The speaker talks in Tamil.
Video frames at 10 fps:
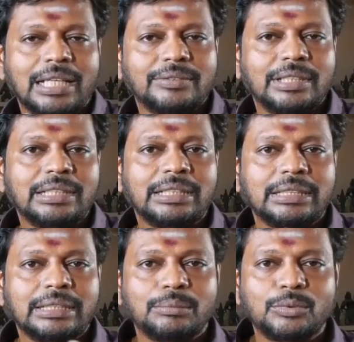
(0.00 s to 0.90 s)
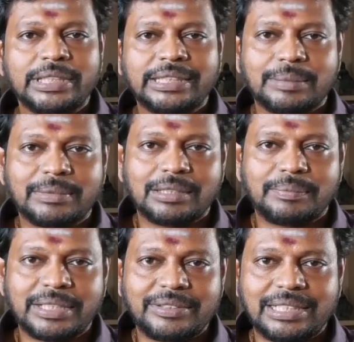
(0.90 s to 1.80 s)
அது வந்து பூஜைக்கு
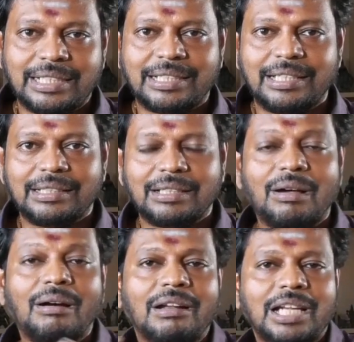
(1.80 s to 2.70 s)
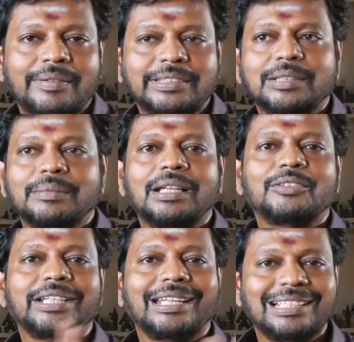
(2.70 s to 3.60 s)
சம்மந்தப்பட்ட விஷயங்கள் கிடையாது ஹாலில் வச்சுருந்தோம்னா
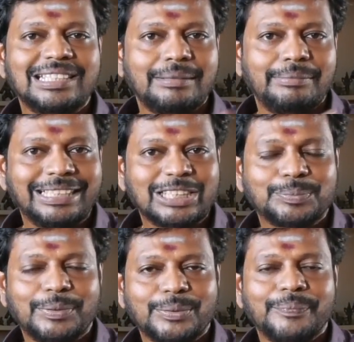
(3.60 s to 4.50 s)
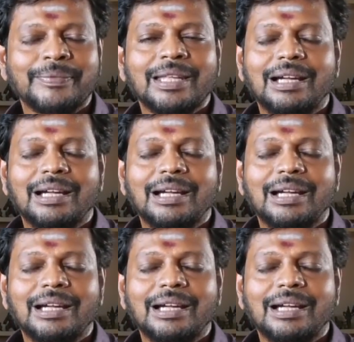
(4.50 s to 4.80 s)
அதோடய எனர்ஜியை டிஸ்கஸ் பண்ணும்